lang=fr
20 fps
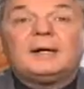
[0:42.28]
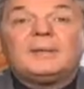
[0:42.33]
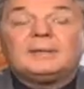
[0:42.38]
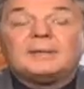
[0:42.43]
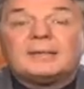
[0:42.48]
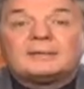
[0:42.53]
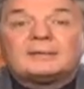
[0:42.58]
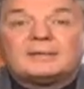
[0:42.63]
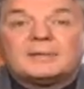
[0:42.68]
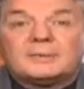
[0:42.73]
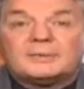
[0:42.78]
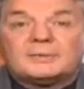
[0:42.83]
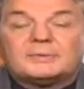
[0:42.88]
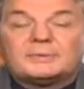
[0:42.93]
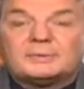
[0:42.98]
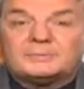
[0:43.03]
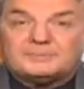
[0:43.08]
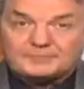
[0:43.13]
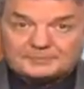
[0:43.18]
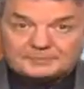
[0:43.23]
en
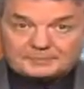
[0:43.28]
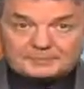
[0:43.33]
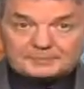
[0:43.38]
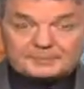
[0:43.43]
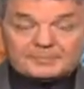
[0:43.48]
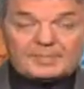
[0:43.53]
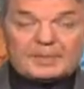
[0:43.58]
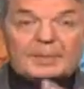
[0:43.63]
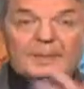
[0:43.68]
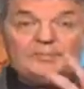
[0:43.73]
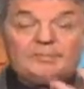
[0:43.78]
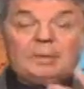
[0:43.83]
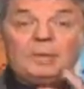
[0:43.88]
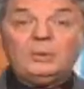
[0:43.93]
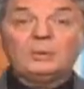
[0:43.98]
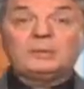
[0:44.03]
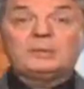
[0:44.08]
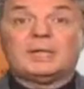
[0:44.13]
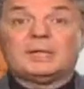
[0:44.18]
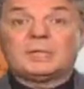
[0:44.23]
attente.
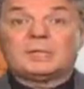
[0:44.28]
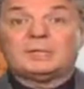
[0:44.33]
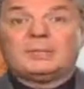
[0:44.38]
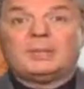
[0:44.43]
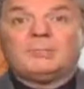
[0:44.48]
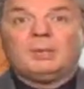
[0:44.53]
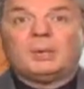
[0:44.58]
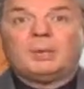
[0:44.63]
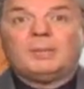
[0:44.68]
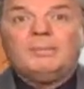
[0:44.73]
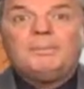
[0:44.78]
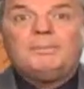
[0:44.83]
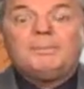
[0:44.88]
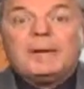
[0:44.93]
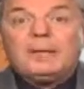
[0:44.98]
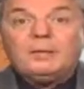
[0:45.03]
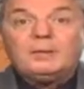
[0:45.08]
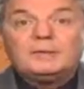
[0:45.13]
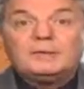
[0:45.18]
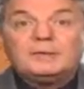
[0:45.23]
Balotage et d'abord
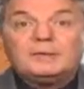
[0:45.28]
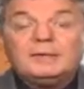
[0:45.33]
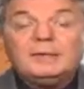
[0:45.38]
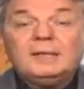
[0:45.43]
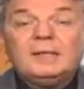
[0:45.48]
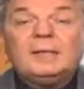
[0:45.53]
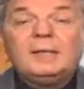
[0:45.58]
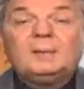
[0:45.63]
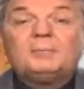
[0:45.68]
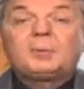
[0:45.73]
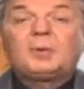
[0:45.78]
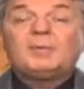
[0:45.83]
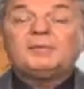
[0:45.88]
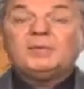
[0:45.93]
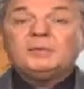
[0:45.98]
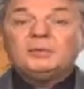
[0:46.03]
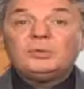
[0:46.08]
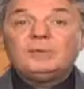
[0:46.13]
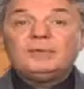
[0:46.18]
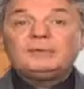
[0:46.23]
balloté
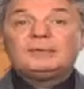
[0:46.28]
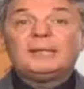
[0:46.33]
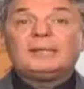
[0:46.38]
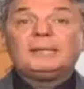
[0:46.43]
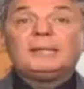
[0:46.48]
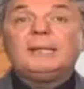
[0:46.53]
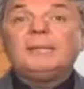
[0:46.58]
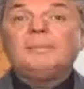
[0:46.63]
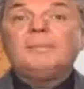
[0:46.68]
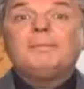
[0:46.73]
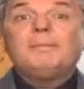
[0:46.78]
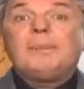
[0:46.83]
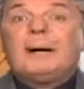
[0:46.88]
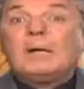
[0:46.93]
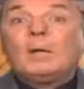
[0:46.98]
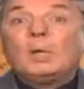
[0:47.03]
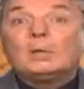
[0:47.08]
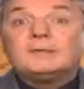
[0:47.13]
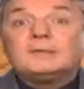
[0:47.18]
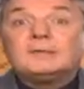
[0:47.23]
proviennent de l'italien
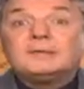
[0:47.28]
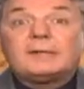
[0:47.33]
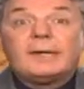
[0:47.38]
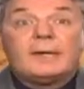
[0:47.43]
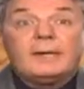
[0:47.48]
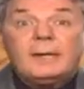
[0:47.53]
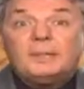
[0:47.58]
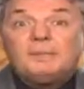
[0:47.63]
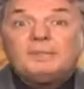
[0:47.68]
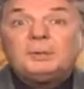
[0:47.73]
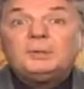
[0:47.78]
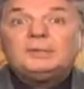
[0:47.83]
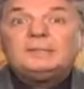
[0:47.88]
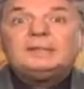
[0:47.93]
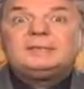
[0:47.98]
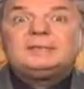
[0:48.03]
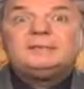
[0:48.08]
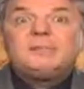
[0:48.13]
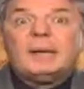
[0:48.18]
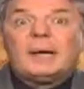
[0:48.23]
ballotta, la
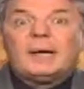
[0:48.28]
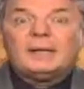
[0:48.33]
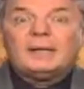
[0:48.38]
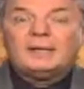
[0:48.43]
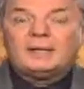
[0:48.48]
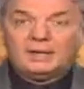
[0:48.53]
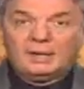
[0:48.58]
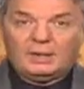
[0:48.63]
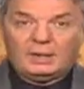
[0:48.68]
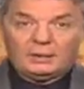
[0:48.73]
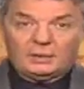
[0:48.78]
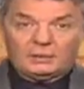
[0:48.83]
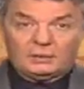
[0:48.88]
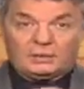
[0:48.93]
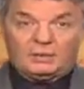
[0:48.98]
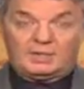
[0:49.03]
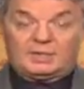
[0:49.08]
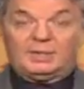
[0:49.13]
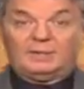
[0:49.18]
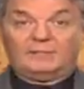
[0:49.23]
petite balle. On
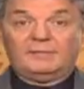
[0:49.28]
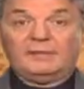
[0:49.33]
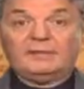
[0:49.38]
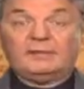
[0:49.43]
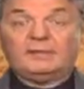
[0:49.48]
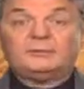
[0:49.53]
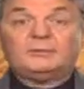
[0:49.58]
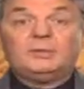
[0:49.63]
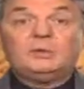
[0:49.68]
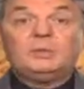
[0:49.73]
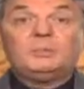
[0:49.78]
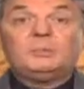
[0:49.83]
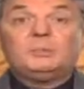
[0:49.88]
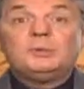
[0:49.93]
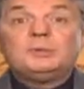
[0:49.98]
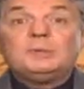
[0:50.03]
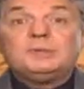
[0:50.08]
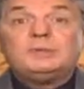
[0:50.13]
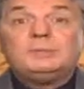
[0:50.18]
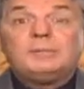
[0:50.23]
se servait en effet de
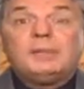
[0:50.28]
petites